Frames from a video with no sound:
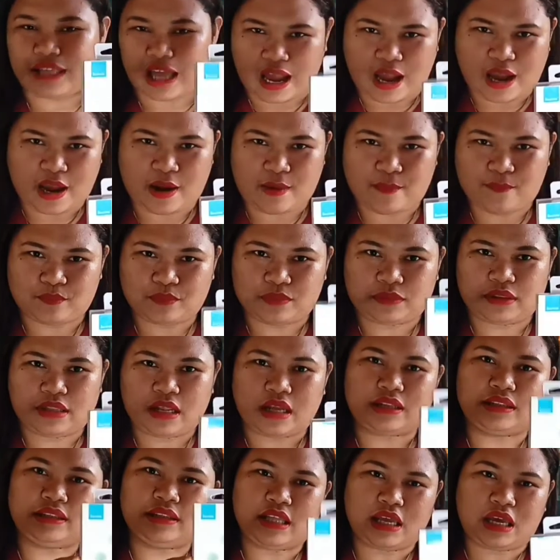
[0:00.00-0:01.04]
time
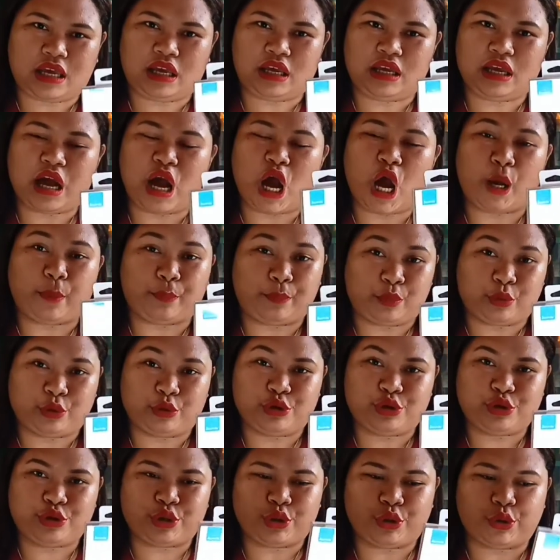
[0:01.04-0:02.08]
that day
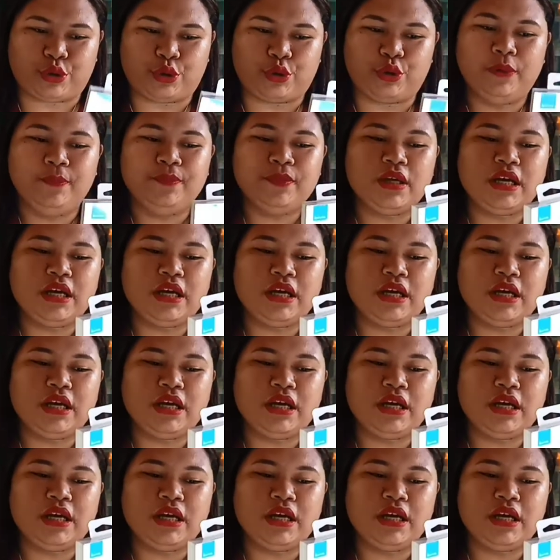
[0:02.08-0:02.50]
hapon so